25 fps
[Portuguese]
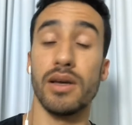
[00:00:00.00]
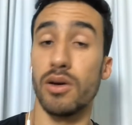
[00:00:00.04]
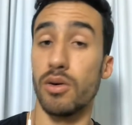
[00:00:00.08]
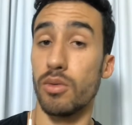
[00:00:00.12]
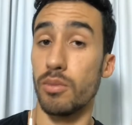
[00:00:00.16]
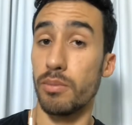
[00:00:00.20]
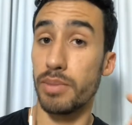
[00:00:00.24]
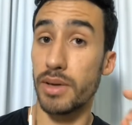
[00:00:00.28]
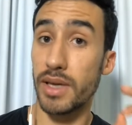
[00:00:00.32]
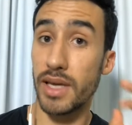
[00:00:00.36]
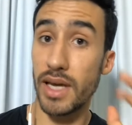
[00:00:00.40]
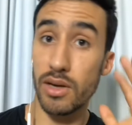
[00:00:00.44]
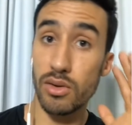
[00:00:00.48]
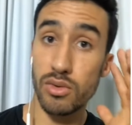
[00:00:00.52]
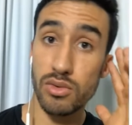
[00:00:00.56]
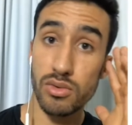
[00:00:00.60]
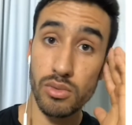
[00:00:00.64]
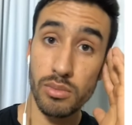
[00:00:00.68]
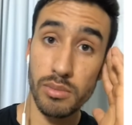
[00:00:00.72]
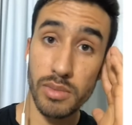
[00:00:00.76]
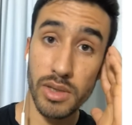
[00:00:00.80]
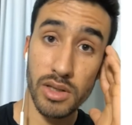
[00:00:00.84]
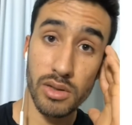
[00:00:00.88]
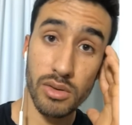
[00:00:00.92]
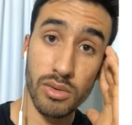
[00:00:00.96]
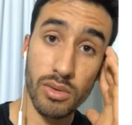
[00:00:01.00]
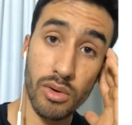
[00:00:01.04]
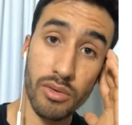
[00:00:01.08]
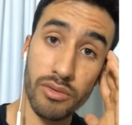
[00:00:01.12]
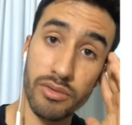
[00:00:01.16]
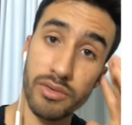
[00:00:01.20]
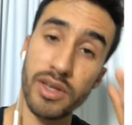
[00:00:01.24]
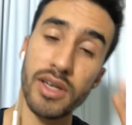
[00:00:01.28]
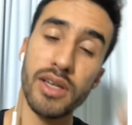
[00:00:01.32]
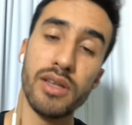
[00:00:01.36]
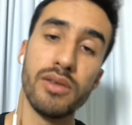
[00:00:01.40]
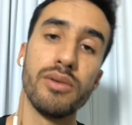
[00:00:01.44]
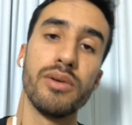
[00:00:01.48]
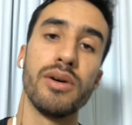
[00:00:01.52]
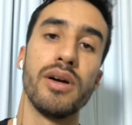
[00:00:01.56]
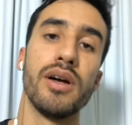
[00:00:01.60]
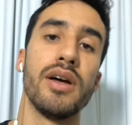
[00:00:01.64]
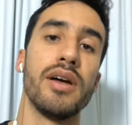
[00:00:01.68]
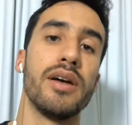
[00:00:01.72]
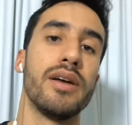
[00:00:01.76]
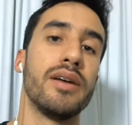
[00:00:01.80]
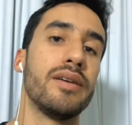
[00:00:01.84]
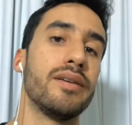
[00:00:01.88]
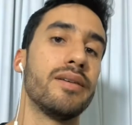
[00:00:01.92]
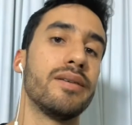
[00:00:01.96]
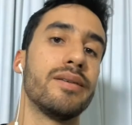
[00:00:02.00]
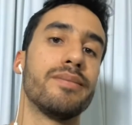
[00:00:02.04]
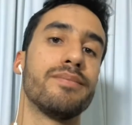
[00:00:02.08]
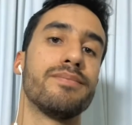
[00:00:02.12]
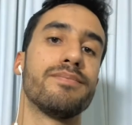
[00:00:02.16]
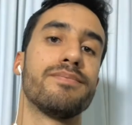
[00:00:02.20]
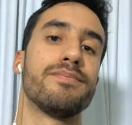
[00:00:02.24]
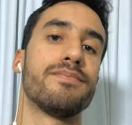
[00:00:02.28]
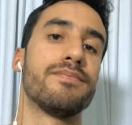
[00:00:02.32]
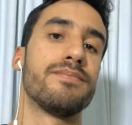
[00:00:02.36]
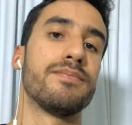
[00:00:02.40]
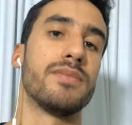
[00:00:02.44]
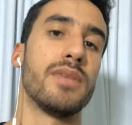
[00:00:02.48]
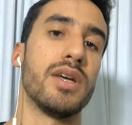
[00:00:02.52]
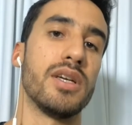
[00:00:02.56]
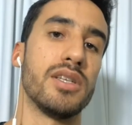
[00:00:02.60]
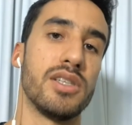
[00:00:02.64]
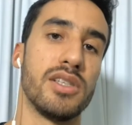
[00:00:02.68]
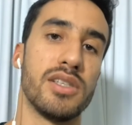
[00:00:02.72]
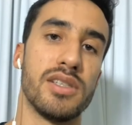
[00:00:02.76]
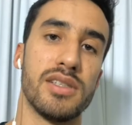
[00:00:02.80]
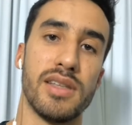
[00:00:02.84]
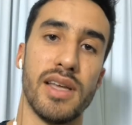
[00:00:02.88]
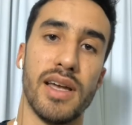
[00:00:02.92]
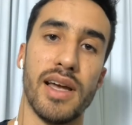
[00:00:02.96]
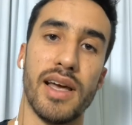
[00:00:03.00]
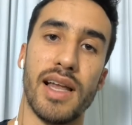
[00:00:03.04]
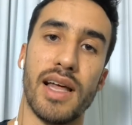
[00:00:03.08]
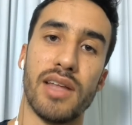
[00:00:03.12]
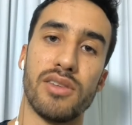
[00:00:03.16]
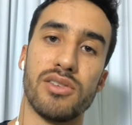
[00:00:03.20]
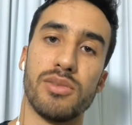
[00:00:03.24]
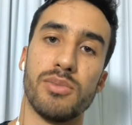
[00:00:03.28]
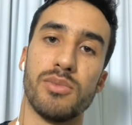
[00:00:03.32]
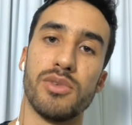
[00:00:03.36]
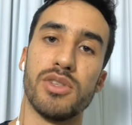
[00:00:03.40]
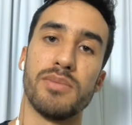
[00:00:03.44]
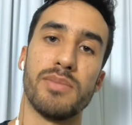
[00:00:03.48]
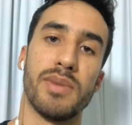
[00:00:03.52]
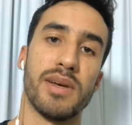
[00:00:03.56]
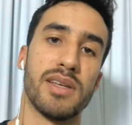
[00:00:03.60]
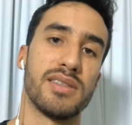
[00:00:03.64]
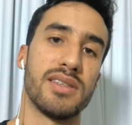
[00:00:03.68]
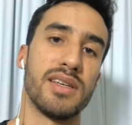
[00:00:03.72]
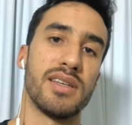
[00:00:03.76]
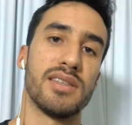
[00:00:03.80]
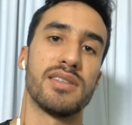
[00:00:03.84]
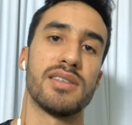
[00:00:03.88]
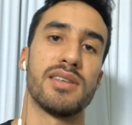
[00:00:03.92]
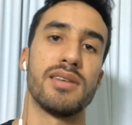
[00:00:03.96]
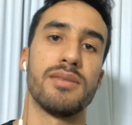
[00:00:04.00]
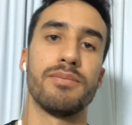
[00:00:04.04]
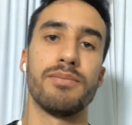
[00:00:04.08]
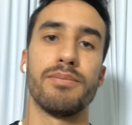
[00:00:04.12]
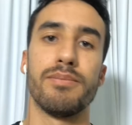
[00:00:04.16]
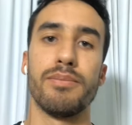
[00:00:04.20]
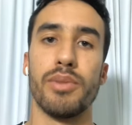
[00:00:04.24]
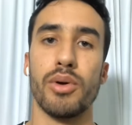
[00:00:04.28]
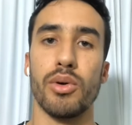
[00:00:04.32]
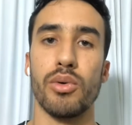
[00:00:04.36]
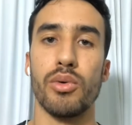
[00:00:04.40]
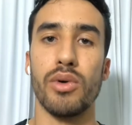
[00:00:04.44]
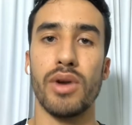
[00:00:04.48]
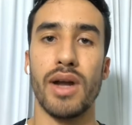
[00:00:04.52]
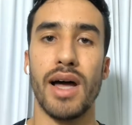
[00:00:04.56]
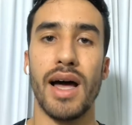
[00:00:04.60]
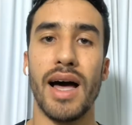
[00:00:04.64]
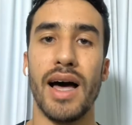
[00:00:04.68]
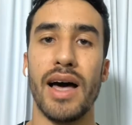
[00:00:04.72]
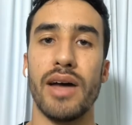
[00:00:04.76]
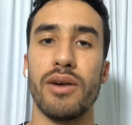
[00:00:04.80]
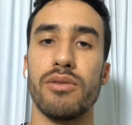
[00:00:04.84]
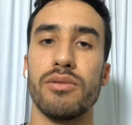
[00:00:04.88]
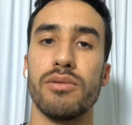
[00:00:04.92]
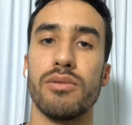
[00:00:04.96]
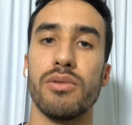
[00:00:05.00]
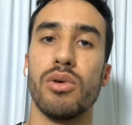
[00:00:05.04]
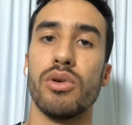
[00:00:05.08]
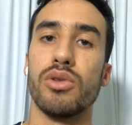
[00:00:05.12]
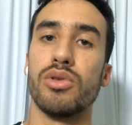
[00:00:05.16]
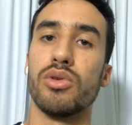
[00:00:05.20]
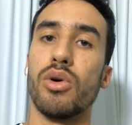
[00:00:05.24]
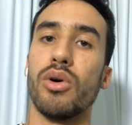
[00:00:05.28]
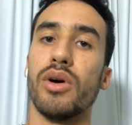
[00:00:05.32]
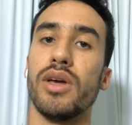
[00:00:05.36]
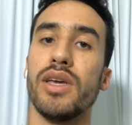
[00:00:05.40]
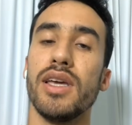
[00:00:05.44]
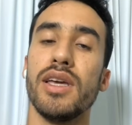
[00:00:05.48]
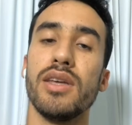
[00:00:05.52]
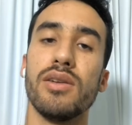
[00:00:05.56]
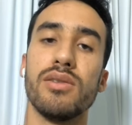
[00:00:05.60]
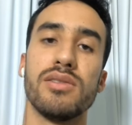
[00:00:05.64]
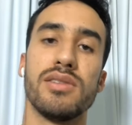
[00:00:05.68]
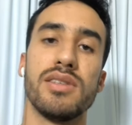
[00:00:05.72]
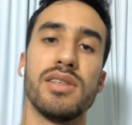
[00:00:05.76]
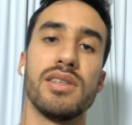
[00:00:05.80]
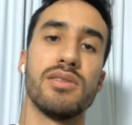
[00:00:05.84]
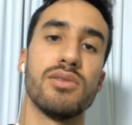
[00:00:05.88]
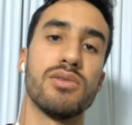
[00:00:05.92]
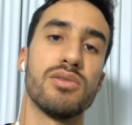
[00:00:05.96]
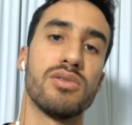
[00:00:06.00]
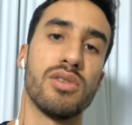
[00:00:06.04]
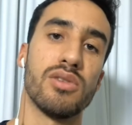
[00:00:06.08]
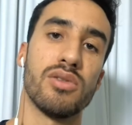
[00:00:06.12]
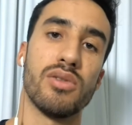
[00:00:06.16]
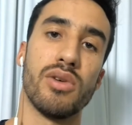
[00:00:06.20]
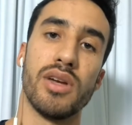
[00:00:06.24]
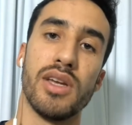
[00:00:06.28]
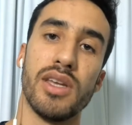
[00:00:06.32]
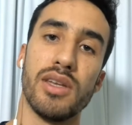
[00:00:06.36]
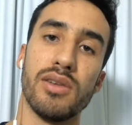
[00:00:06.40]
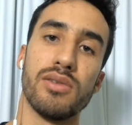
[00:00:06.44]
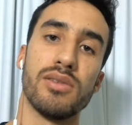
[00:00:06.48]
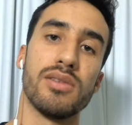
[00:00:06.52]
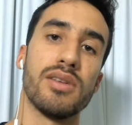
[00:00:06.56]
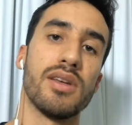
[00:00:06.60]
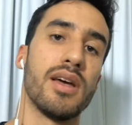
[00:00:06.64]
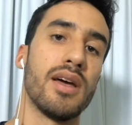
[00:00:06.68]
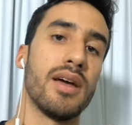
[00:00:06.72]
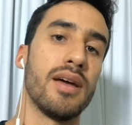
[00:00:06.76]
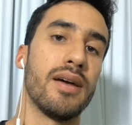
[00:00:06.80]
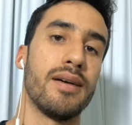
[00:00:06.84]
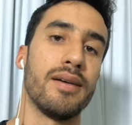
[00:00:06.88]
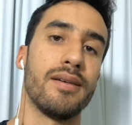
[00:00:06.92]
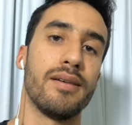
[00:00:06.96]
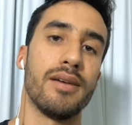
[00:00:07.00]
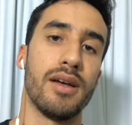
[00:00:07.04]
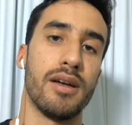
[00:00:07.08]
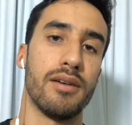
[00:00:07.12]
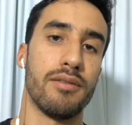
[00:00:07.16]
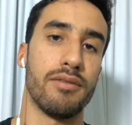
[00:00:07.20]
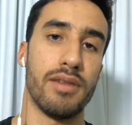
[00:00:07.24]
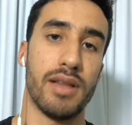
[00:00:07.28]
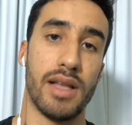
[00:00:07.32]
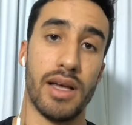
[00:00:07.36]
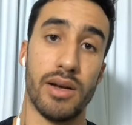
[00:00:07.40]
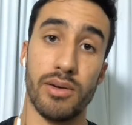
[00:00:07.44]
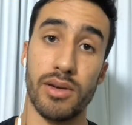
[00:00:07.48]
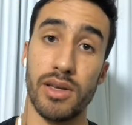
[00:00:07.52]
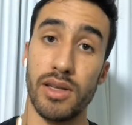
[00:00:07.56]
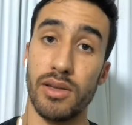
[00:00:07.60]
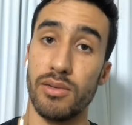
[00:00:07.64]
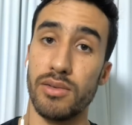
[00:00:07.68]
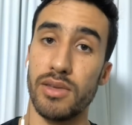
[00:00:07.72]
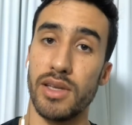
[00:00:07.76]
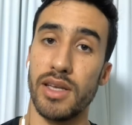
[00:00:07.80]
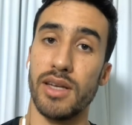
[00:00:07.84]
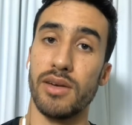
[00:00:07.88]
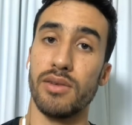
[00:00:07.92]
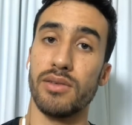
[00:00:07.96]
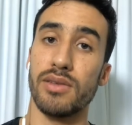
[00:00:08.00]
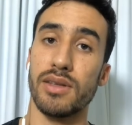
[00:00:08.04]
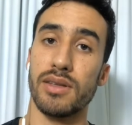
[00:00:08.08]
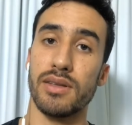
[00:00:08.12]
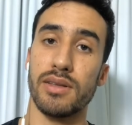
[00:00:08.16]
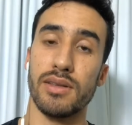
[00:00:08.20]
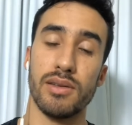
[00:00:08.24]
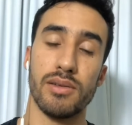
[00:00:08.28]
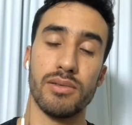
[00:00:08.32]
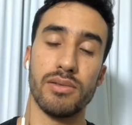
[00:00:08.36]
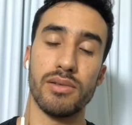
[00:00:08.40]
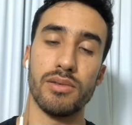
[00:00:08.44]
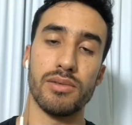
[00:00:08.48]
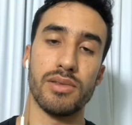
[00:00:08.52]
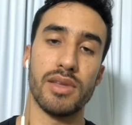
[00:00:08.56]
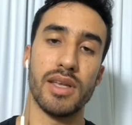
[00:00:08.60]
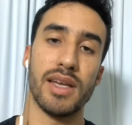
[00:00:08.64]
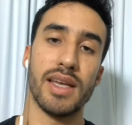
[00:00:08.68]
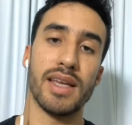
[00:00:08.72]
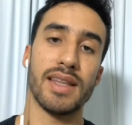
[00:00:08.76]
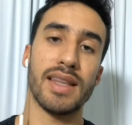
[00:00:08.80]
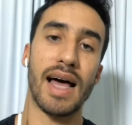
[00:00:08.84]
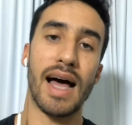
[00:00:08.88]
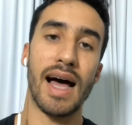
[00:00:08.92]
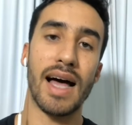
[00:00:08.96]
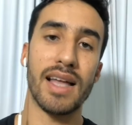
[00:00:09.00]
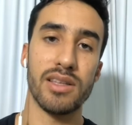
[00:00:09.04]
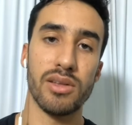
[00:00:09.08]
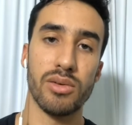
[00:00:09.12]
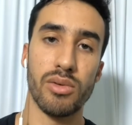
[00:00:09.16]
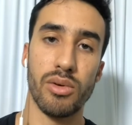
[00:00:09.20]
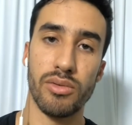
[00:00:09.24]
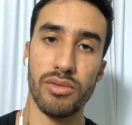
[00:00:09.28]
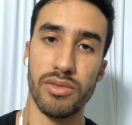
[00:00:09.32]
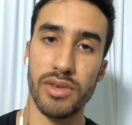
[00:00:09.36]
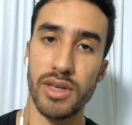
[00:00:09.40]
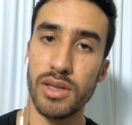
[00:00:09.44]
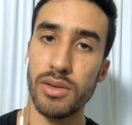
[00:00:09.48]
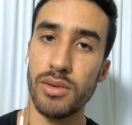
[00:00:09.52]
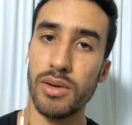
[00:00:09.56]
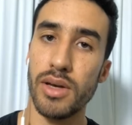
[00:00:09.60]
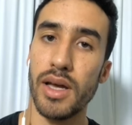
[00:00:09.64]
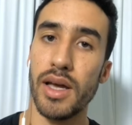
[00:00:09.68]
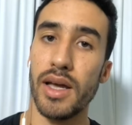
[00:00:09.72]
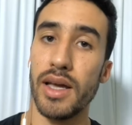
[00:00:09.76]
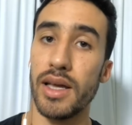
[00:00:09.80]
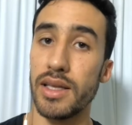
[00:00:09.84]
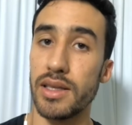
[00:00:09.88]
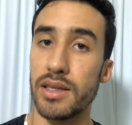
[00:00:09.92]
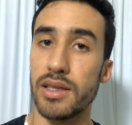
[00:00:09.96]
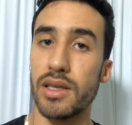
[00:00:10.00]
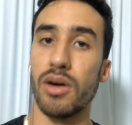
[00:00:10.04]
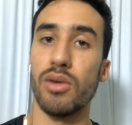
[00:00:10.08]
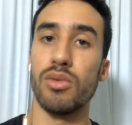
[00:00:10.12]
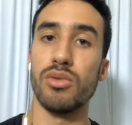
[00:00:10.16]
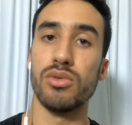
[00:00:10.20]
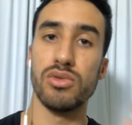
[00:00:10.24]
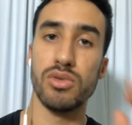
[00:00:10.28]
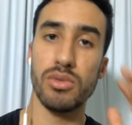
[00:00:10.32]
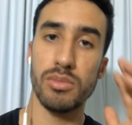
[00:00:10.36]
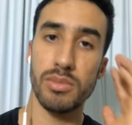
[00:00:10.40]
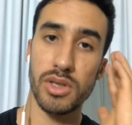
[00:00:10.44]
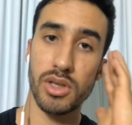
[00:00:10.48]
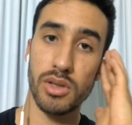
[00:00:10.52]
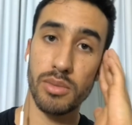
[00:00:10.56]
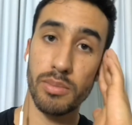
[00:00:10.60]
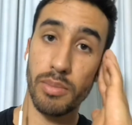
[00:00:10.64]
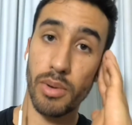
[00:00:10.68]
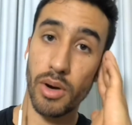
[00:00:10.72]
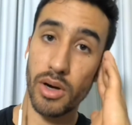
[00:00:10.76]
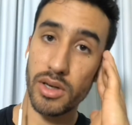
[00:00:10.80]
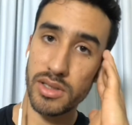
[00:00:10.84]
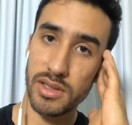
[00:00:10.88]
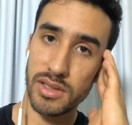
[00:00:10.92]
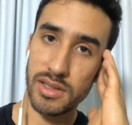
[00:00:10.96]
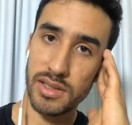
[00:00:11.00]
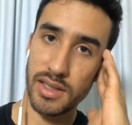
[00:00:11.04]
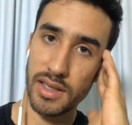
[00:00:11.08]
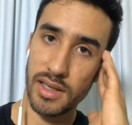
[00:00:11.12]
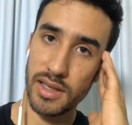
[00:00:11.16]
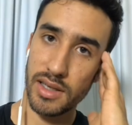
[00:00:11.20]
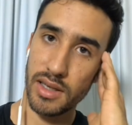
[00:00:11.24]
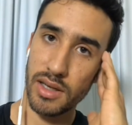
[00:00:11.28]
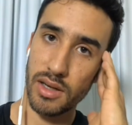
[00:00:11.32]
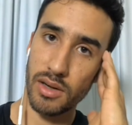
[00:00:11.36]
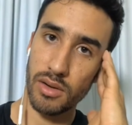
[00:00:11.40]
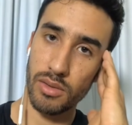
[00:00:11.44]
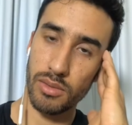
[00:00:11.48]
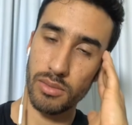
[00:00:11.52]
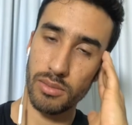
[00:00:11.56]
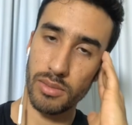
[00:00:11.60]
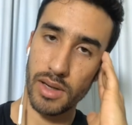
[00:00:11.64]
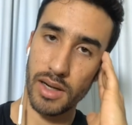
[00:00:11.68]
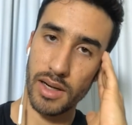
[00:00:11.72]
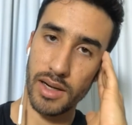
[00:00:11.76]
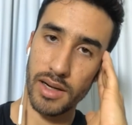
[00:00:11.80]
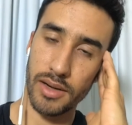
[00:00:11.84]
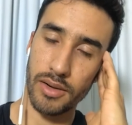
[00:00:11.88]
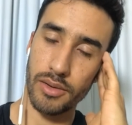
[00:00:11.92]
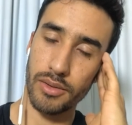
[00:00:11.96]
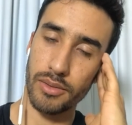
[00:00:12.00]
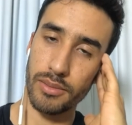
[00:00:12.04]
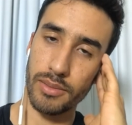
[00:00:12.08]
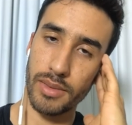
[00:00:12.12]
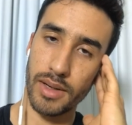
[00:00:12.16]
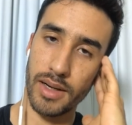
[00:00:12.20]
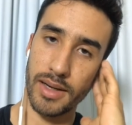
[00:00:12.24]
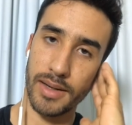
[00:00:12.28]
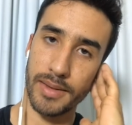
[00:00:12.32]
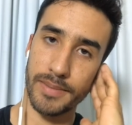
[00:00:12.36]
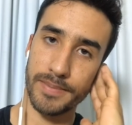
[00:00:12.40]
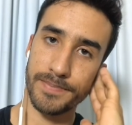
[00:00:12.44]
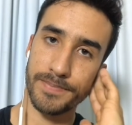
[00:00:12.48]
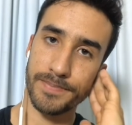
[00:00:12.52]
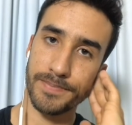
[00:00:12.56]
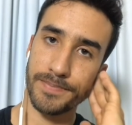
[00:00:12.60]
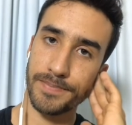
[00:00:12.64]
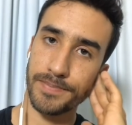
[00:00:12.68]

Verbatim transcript: um pequeno zumbido no ouvido e a gente tem relatos de muitos pacientes que procuraram otorrinos e os otorrinos é, falaram que não, teriam, não, não, teria nada no ouvido, então o zumbido pode ser uma, uma,